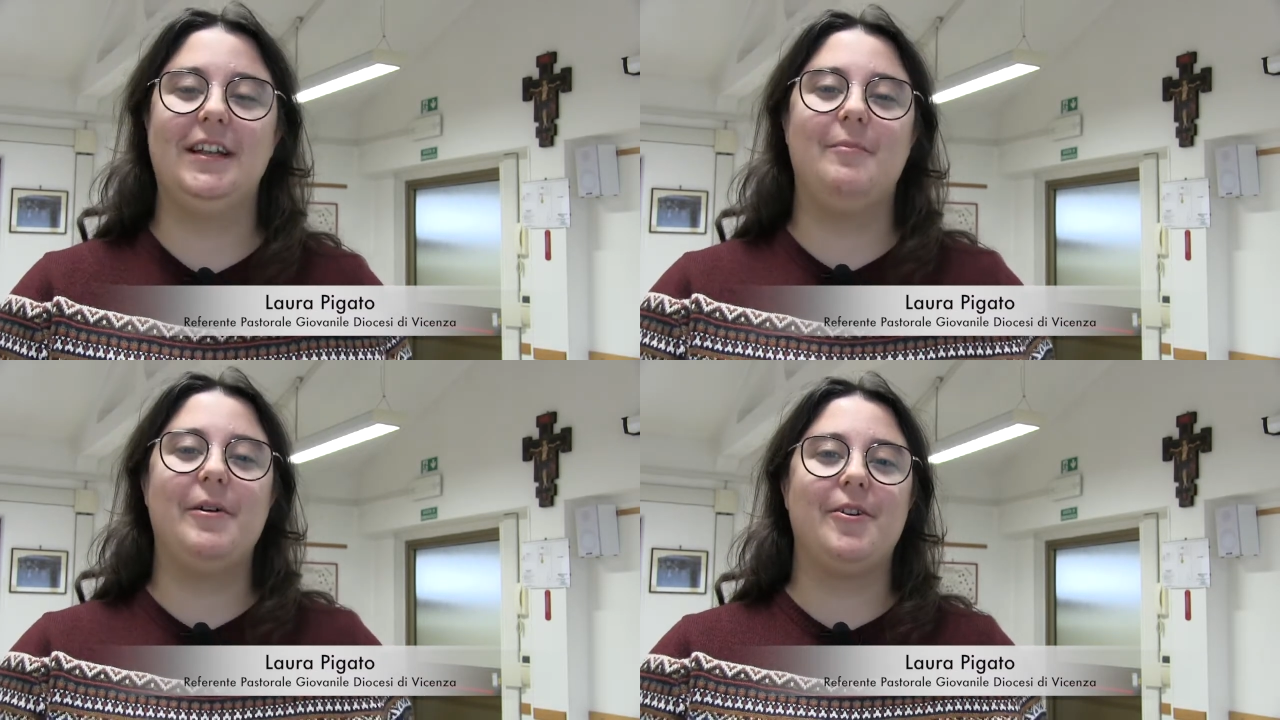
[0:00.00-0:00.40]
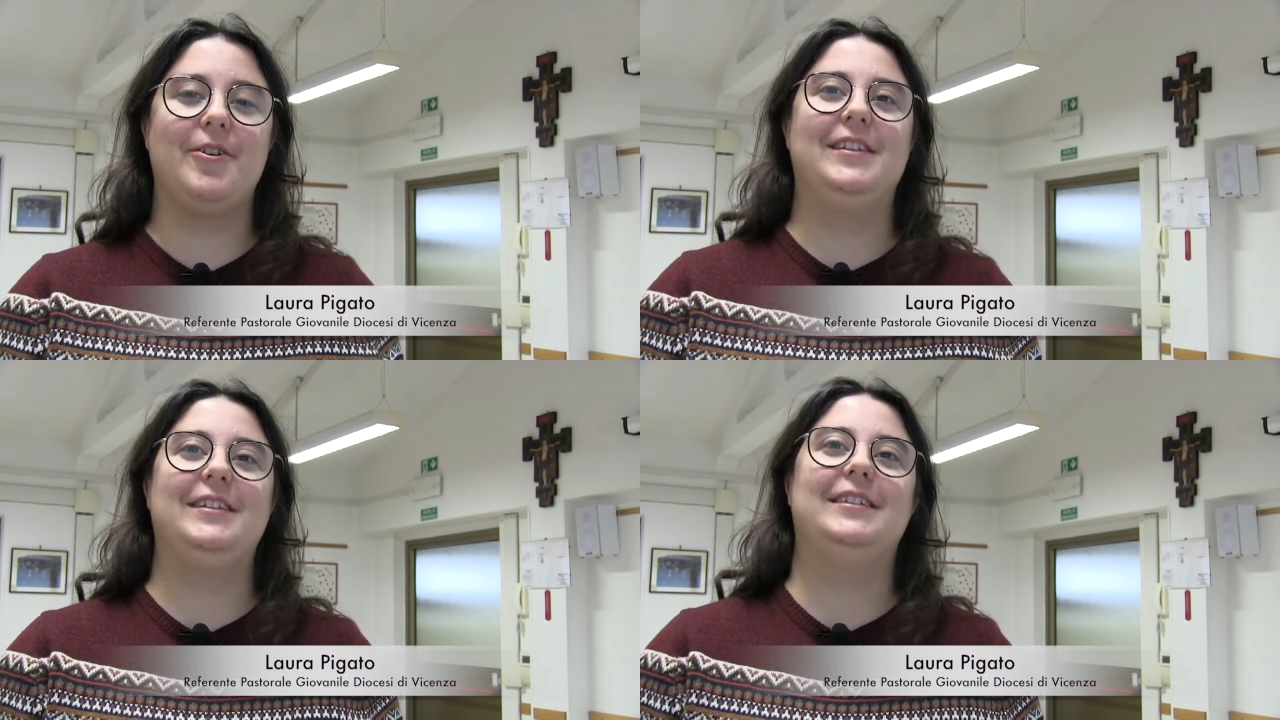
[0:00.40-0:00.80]
nella
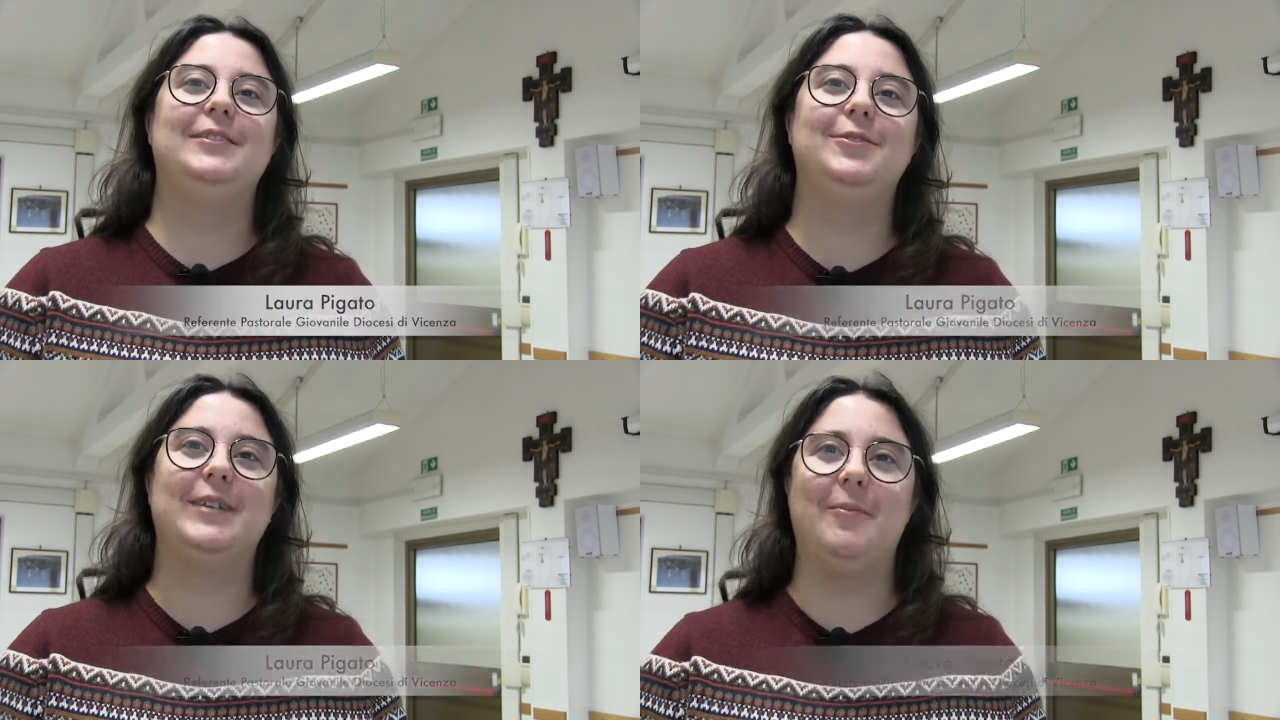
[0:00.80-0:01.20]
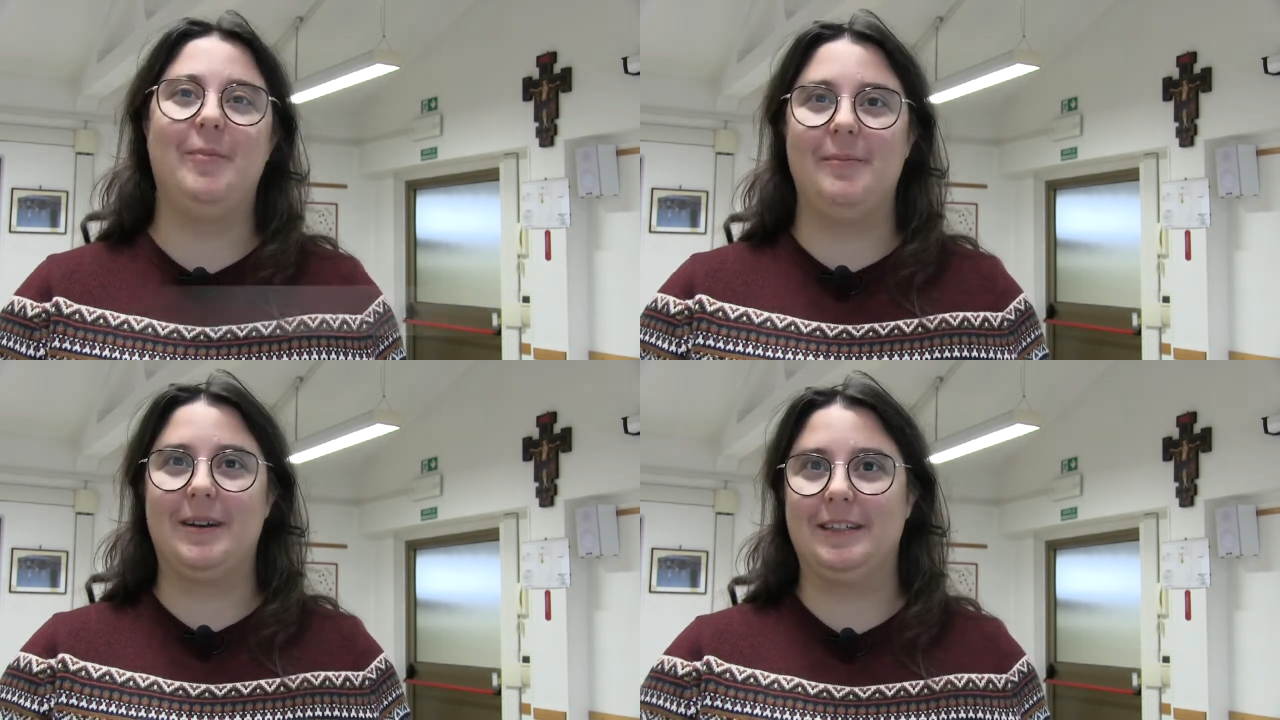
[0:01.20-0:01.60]
parrocchia di San
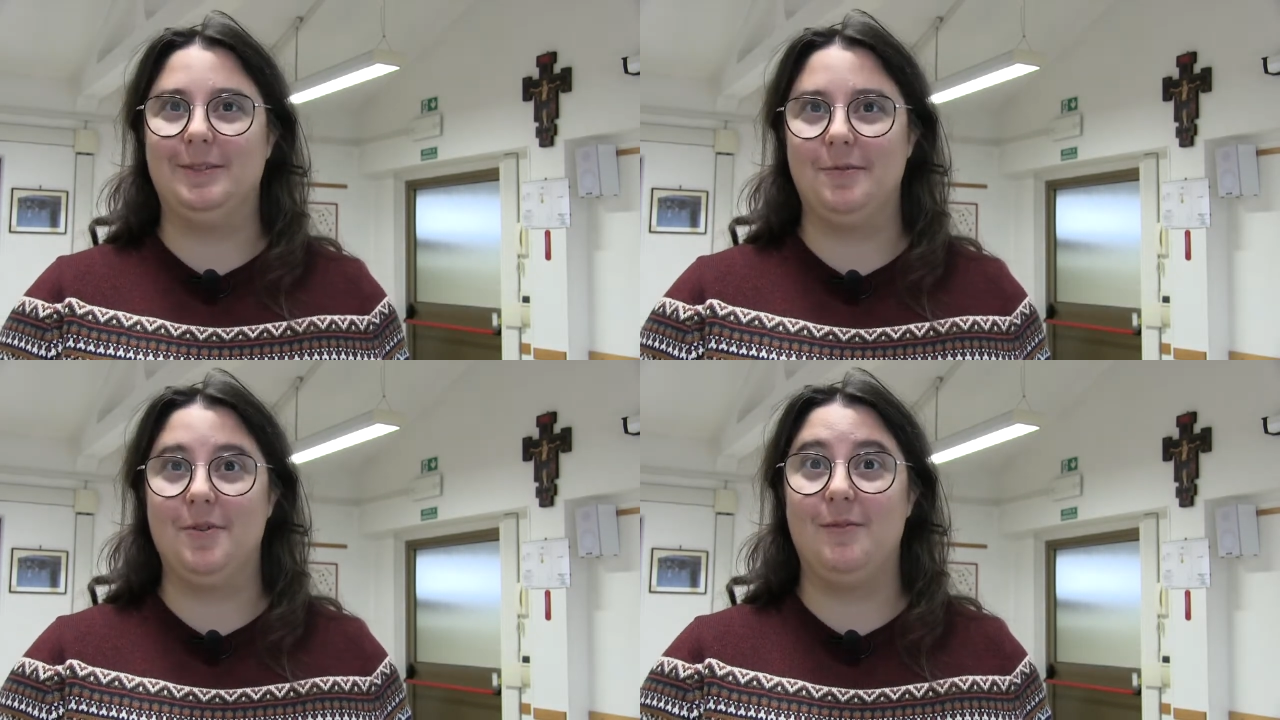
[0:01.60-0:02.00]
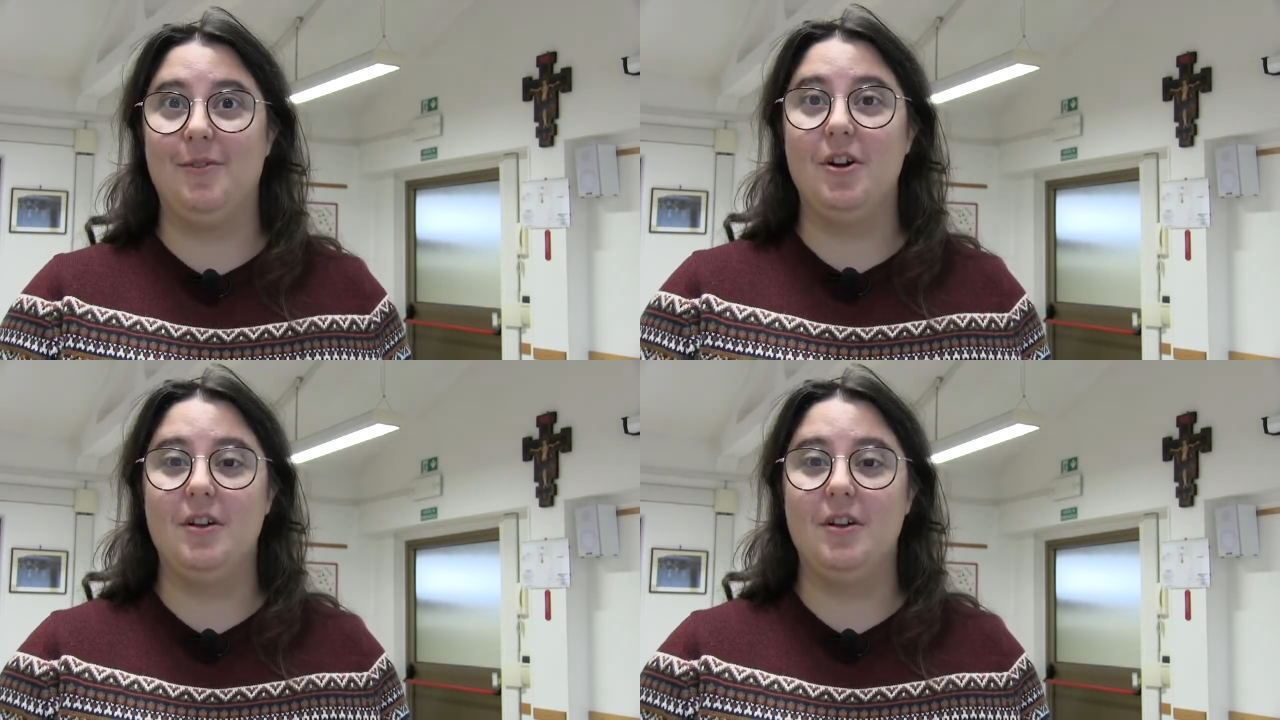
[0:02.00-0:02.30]
Giuseppe, Mercato Nuovo,